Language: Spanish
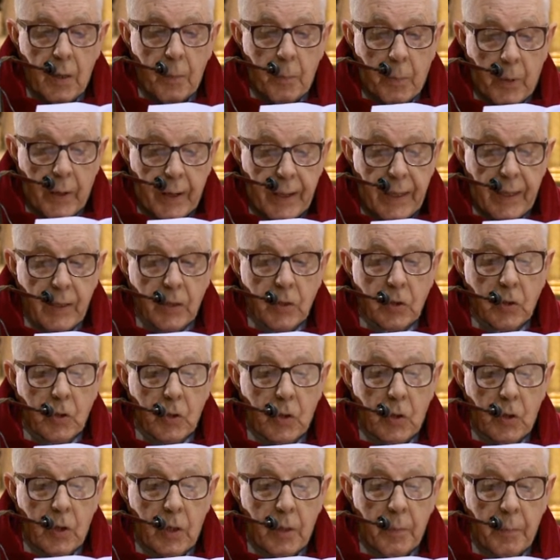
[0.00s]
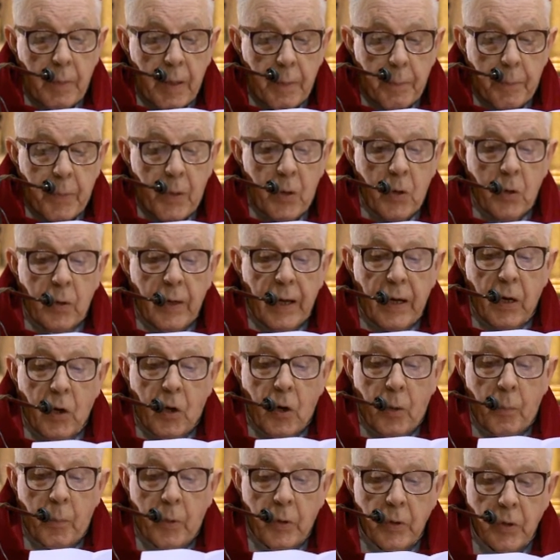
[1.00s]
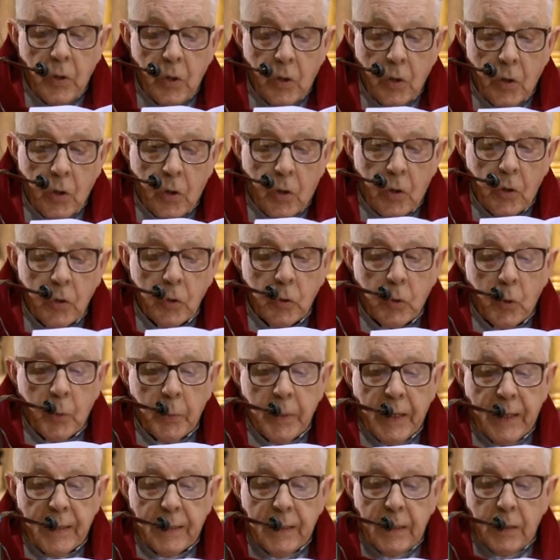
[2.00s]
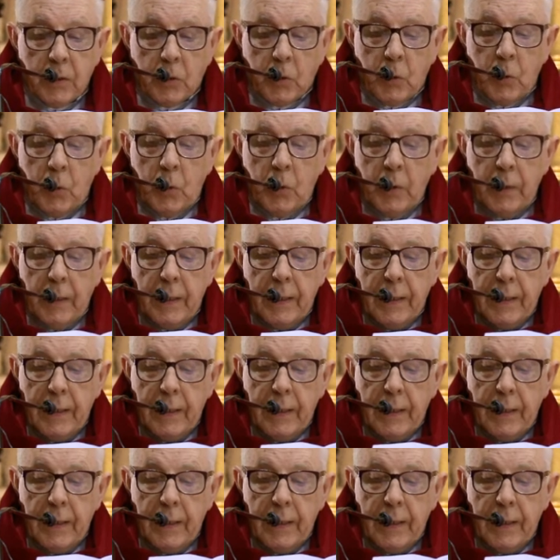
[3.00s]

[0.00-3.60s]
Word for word: Por esto me pongo en comunión con tu beatitud,